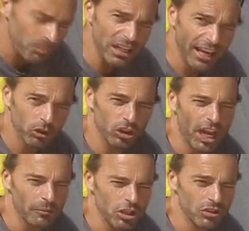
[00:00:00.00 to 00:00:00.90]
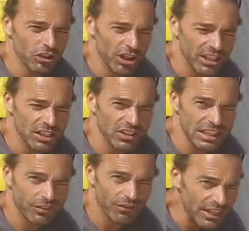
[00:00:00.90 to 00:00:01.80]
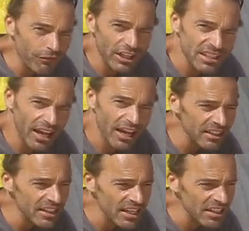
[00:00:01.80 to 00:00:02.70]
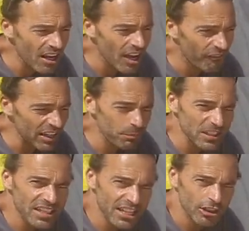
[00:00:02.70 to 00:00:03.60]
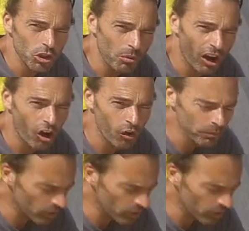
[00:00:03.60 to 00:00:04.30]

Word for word: ein bisschen aerodynamisches Verständnis, was das Windfenster angeht. Was passiert denn überhaupt?